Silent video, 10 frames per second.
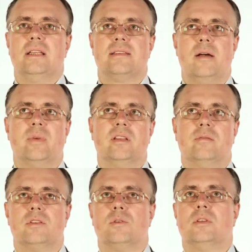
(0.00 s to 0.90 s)
сам
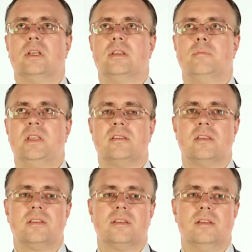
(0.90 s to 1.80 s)
инновационный
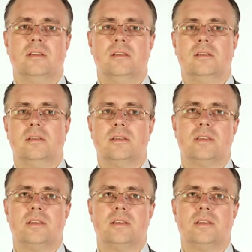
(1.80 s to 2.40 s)
бизнес, э,